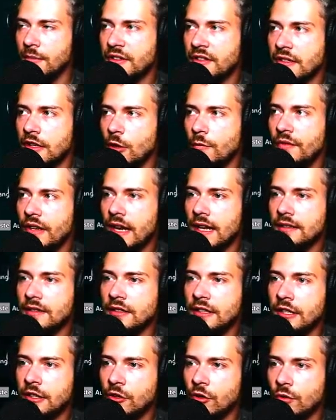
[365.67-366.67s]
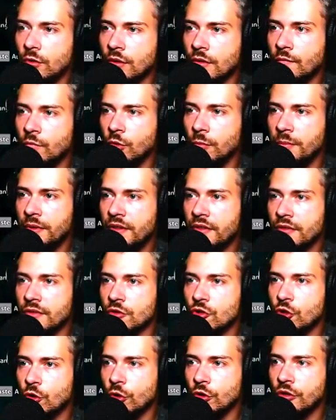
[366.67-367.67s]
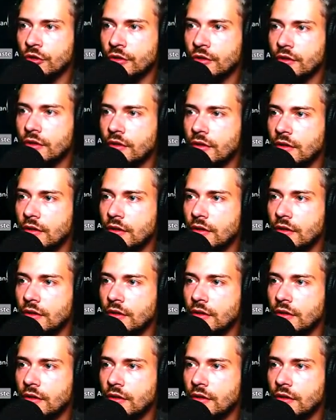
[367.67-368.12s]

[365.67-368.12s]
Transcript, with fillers: Ich glaube, wir hatten hier noch irgendwo ein bisschen Schrott.